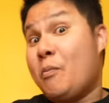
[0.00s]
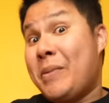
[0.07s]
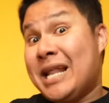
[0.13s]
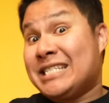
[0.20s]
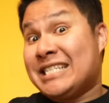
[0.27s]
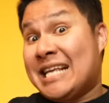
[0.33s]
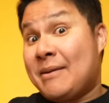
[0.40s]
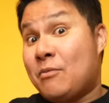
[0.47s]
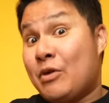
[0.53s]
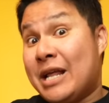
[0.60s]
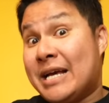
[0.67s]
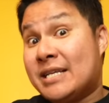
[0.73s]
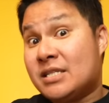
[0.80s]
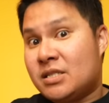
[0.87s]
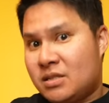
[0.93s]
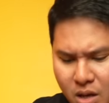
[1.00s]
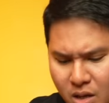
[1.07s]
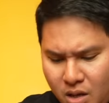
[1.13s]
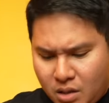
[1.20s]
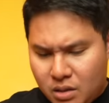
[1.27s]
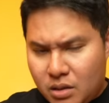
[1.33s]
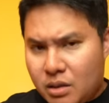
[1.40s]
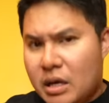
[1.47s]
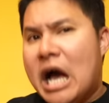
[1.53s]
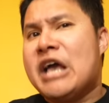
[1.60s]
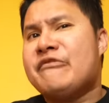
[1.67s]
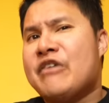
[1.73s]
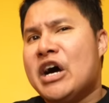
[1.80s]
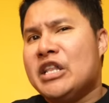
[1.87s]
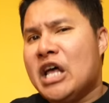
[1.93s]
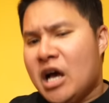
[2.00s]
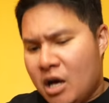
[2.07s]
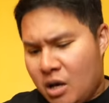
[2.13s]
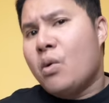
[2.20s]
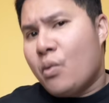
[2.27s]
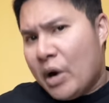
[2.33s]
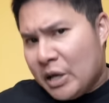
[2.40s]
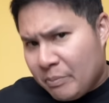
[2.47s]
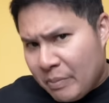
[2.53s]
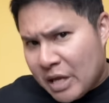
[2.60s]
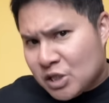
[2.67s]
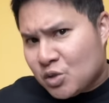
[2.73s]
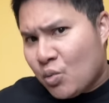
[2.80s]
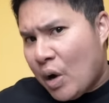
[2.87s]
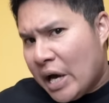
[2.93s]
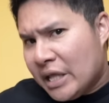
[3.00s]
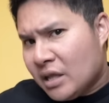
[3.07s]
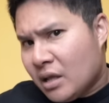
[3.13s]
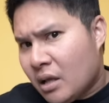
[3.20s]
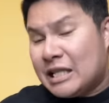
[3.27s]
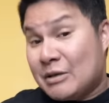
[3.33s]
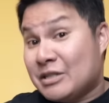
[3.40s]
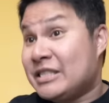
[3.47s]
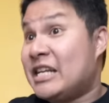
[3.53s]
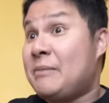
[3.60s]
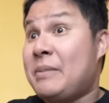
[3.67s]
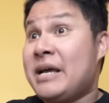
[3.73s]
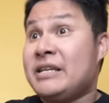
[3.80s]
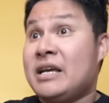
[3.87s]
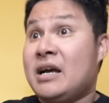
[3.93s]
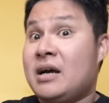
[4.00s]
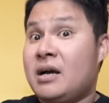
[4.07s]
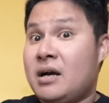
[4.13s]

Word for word: pala sinasabi mo lang is, uh, Ivana, 1 plus 1. Tapos nireply niya,